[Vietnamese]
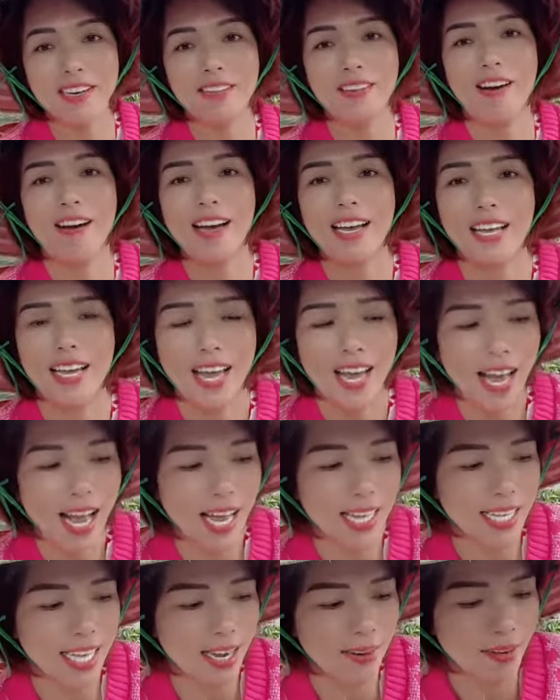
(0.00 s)
thôi
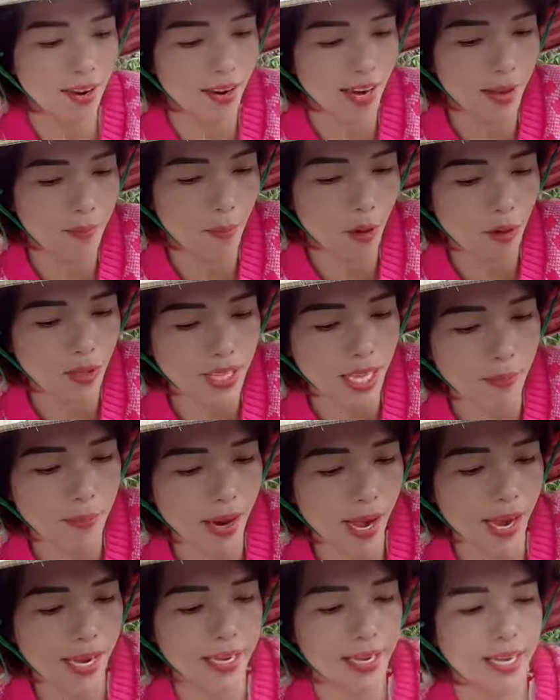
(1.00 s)
anh chị nào lại bốn tép
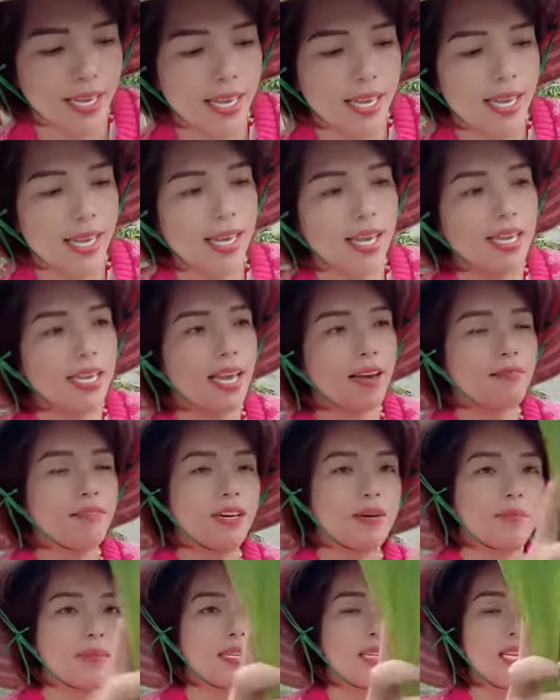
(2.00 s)
đây nhà
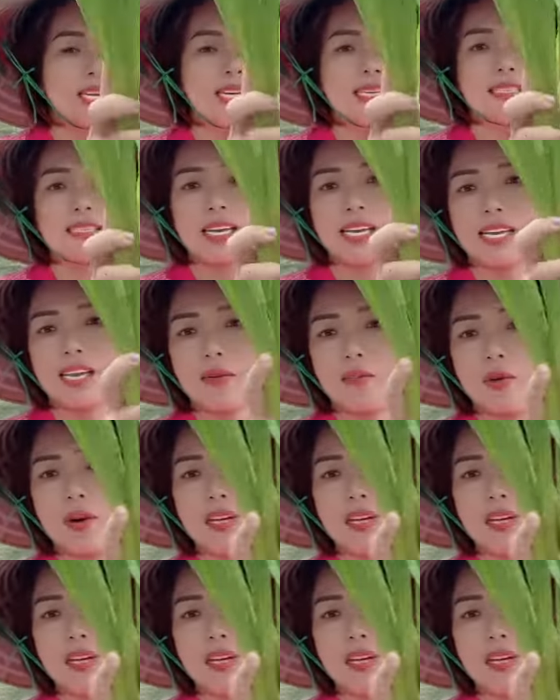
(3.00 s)
vườn mình chia sẻ cho mọi